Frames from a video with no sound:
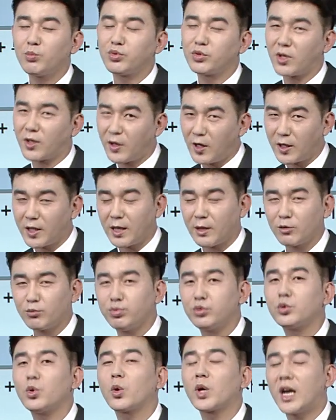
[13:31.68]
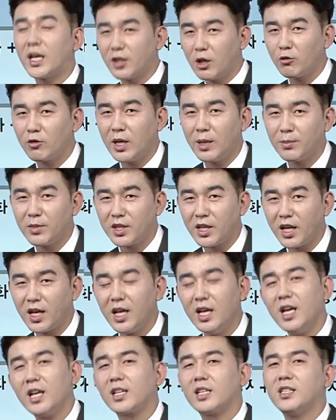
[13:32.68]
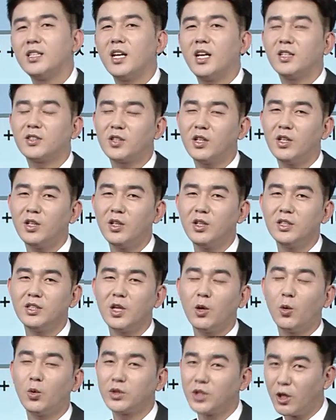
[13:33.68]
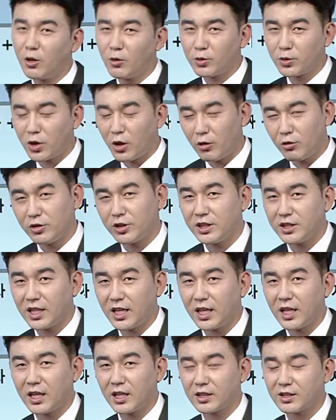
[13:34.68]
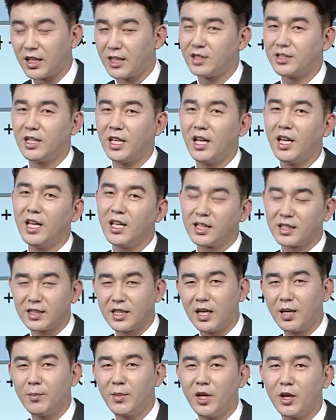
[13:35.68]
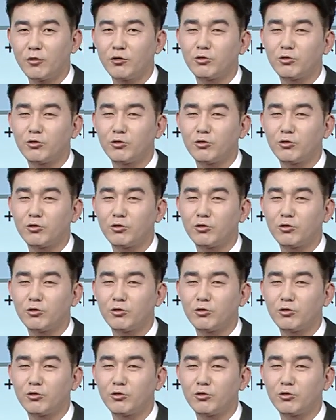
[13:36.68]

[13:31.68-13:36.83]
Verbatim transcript: 부족하다, 부족하다고 합니다. 그래서 이제 오세훈 서울시장 자체 그다음에